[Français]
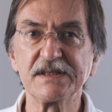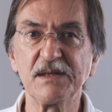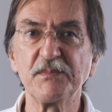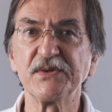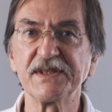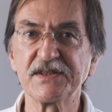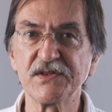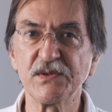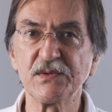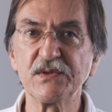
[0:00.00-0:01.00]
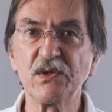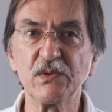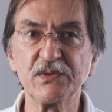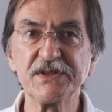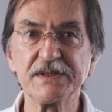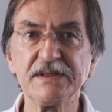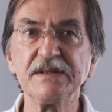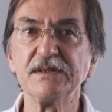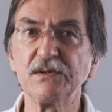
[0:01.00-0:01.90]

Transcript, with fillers: la protection contre le